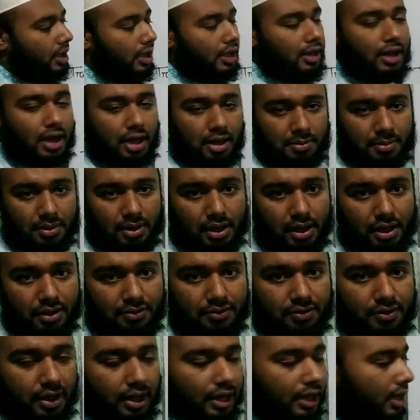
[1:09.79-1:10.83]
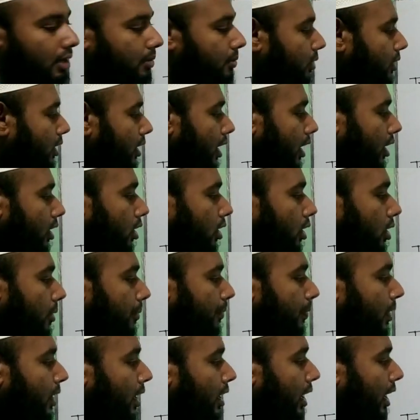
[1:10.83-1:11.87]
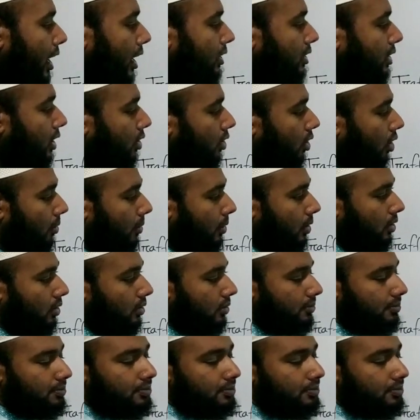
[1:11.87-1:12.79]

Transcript: ইন আরবান লাইফ এখানে মধ্যে দেখো এই যে কমন